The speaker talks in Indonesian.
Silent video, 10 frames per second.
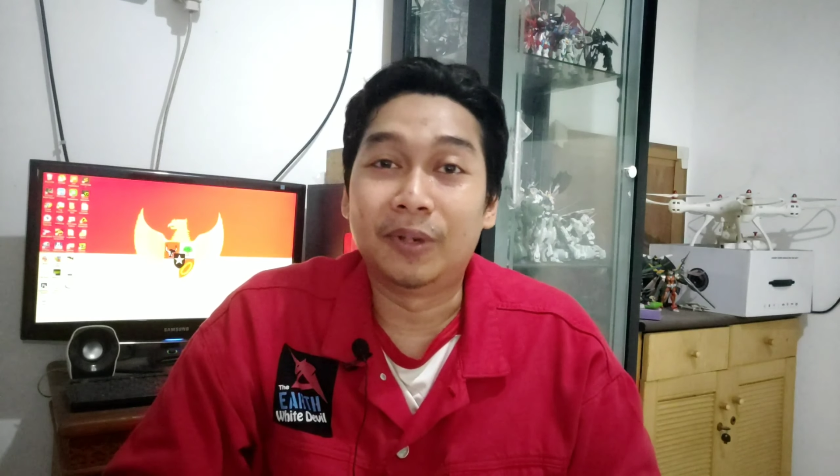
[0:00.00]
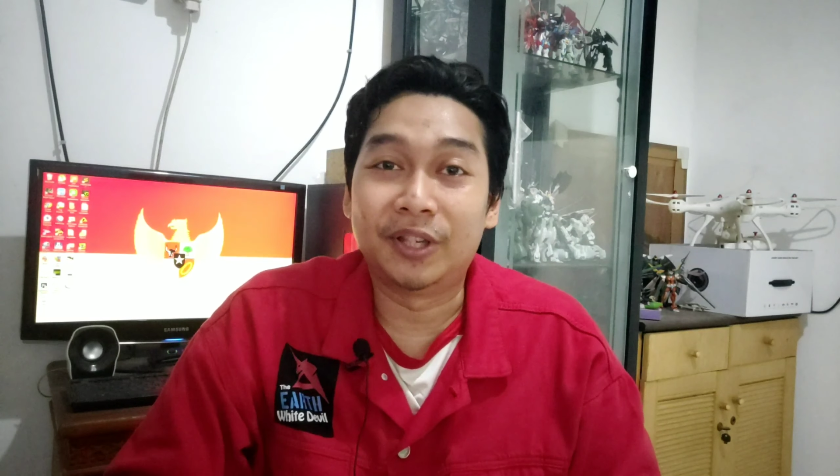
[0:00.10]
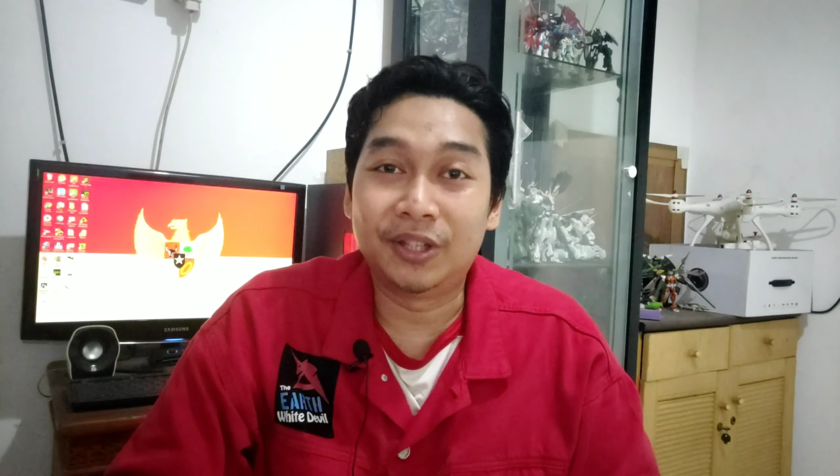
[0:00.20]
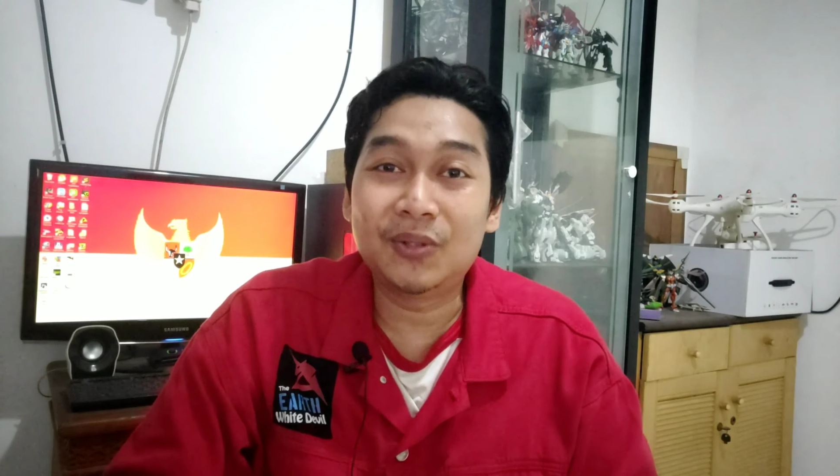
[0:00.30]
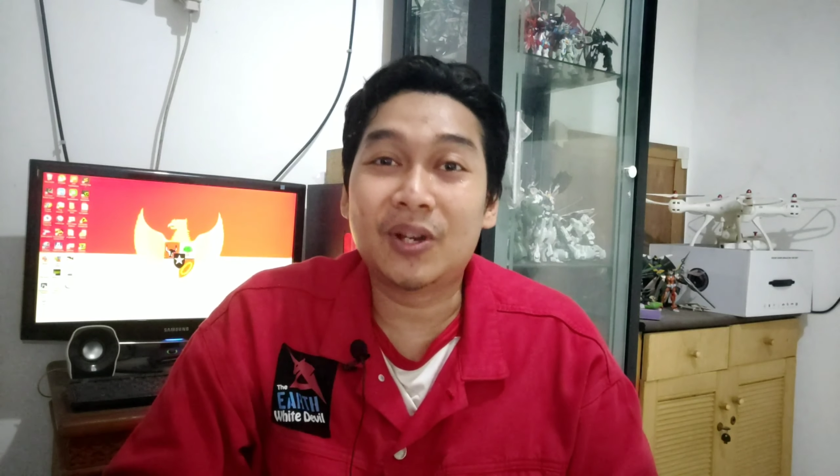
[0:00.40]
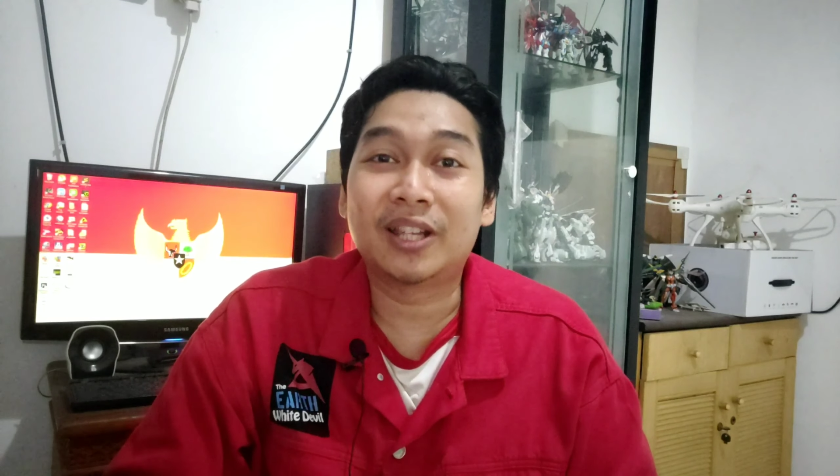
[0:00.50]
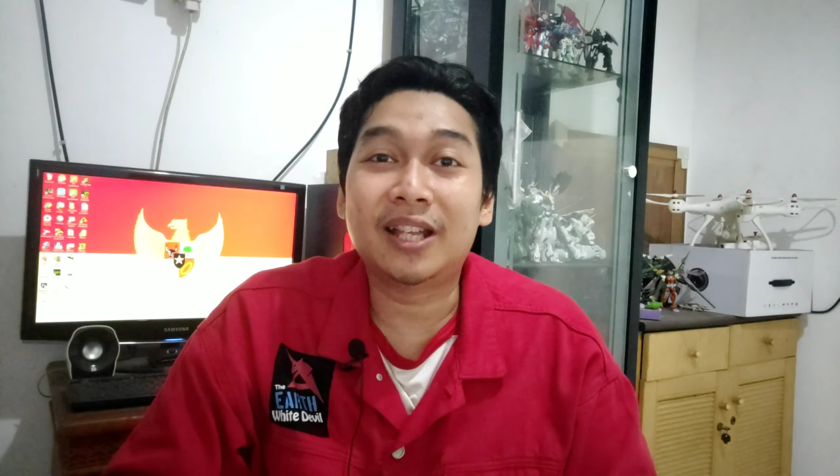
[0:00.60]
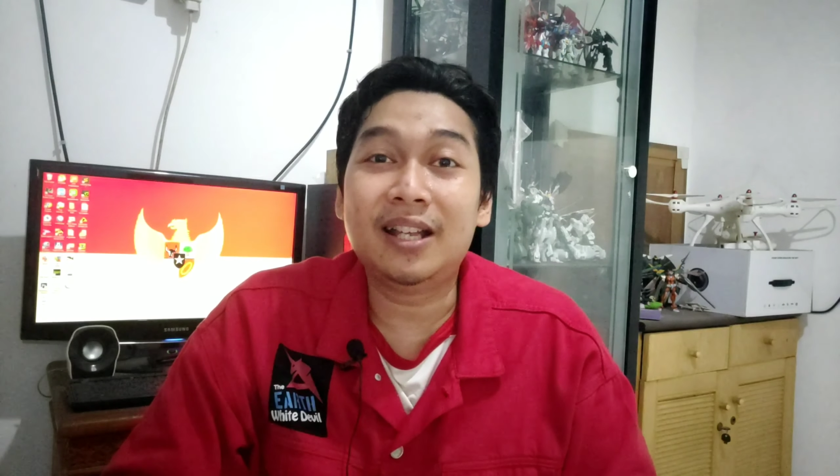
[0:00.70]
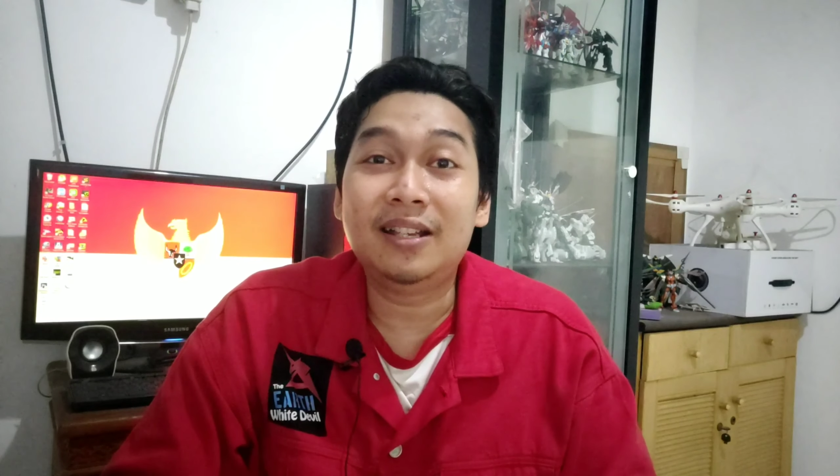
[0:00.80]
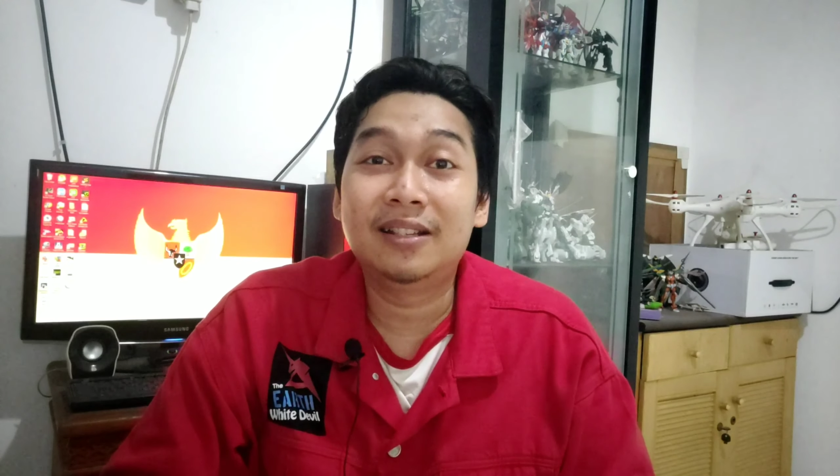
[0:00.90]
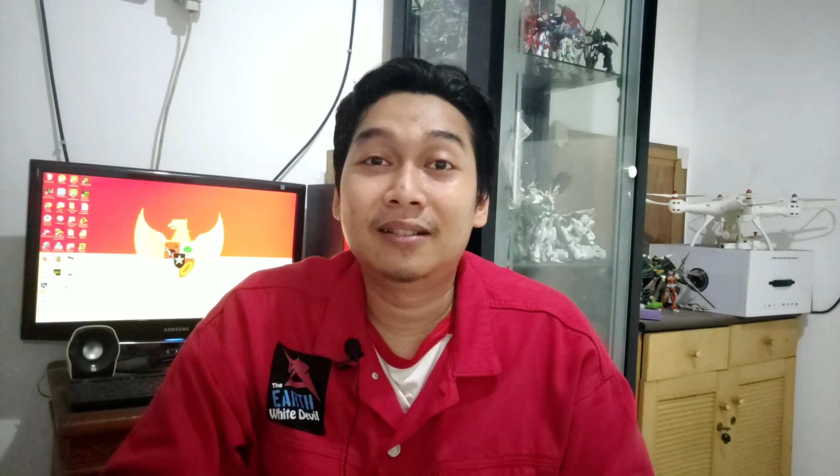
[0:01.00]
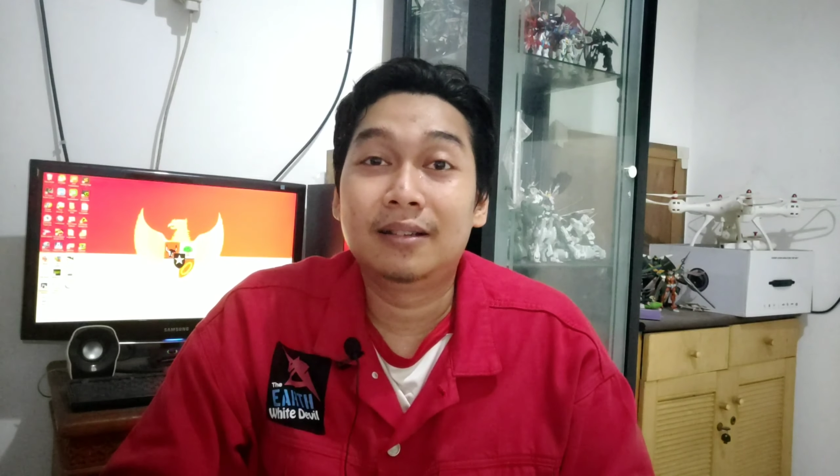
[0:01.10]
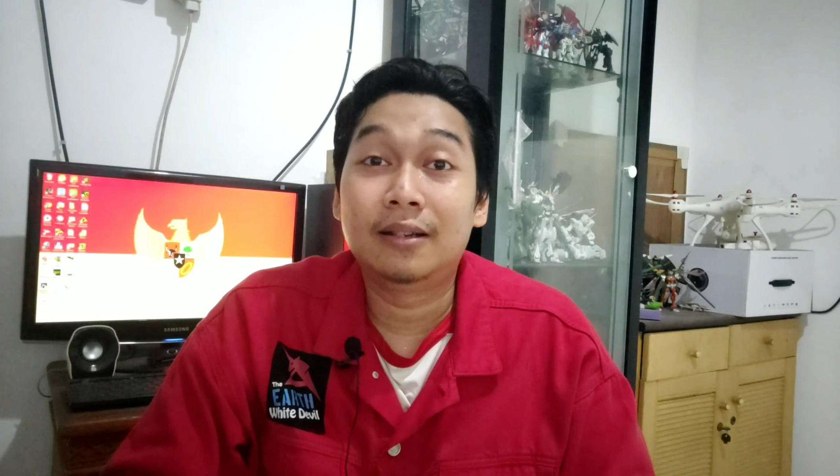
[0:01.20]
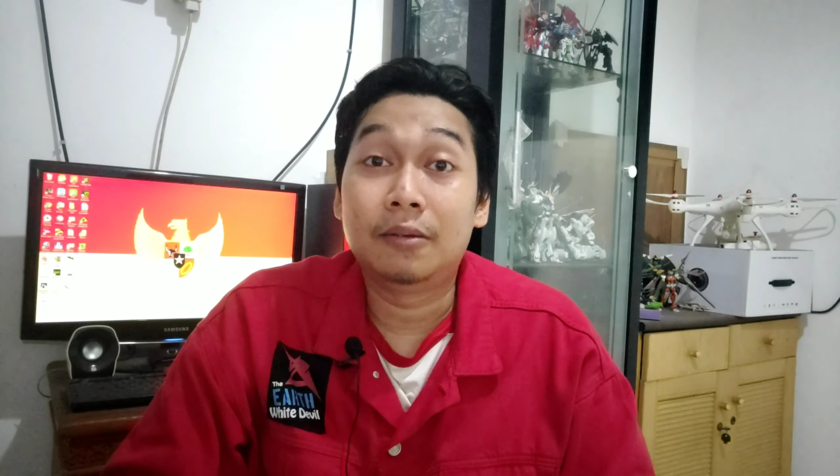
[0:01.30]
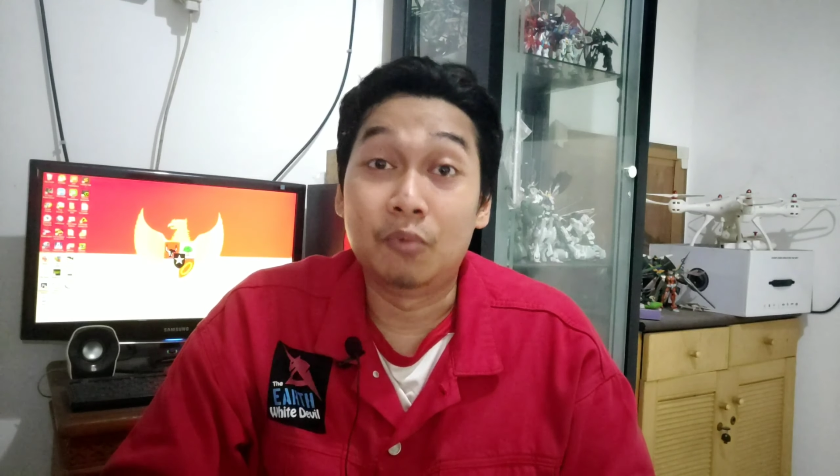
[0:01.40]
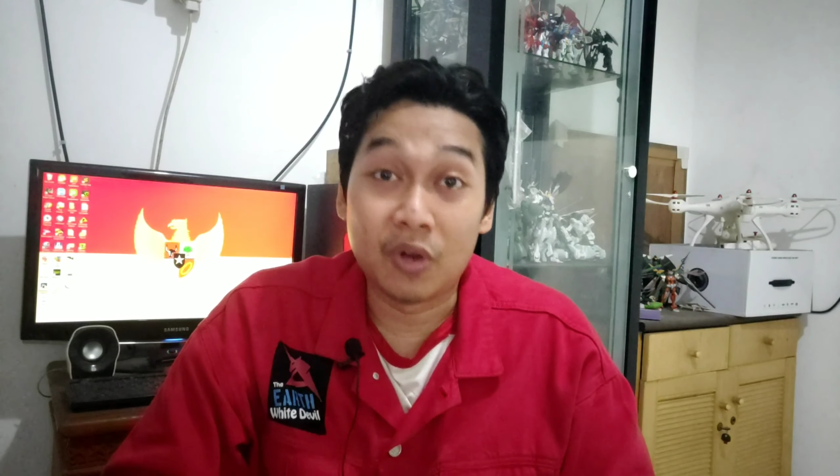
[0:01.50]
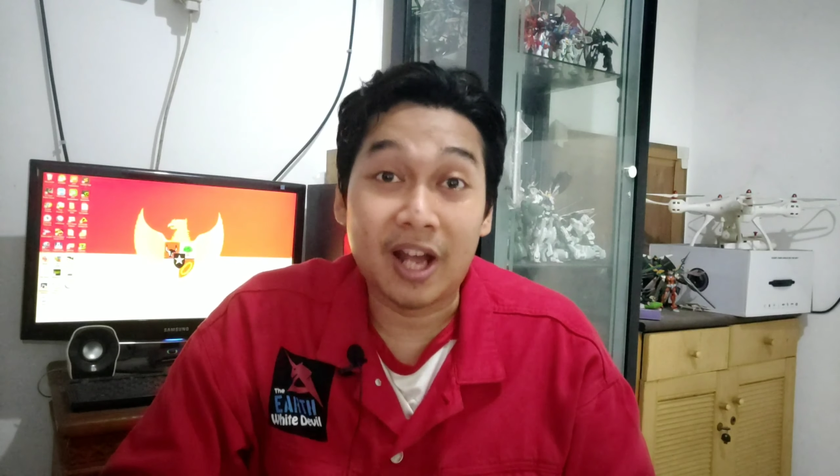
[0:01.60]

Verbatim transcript: Begitu kata Bung